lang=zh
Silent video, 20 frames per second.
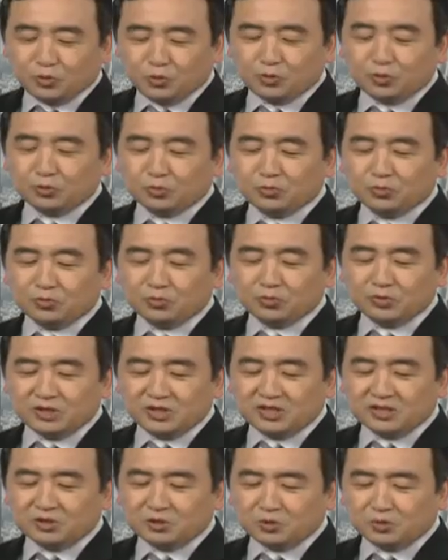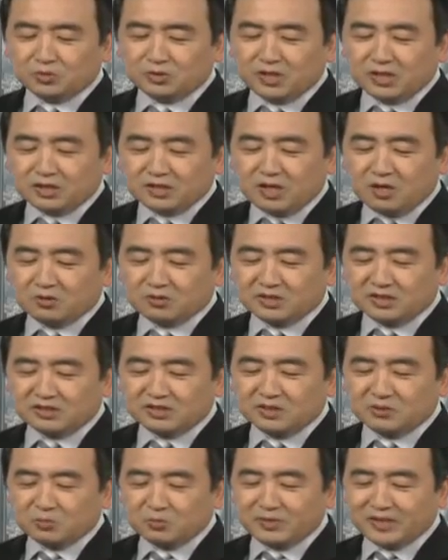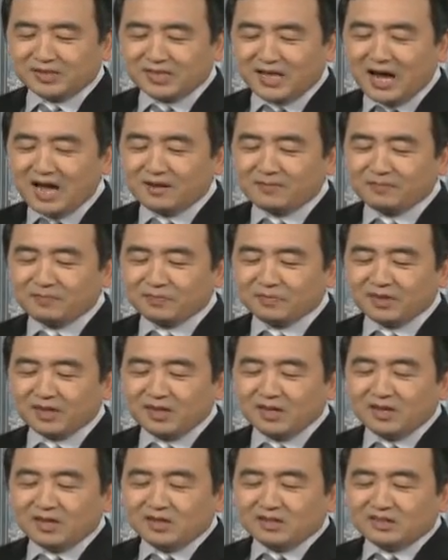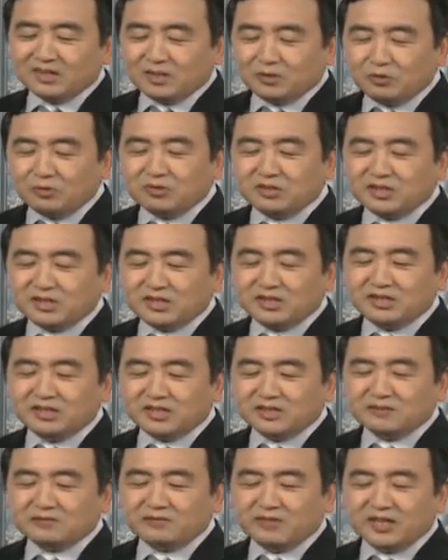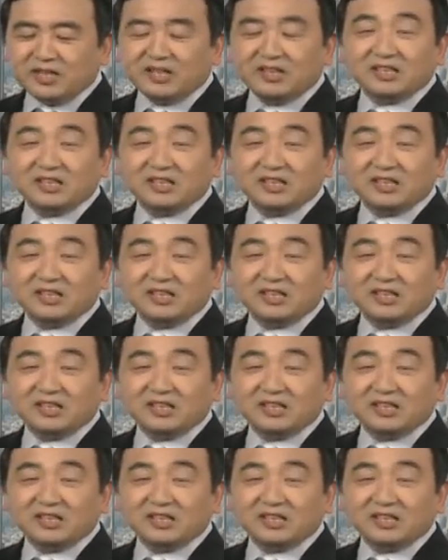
足轻重的高层人物被查，那预计因为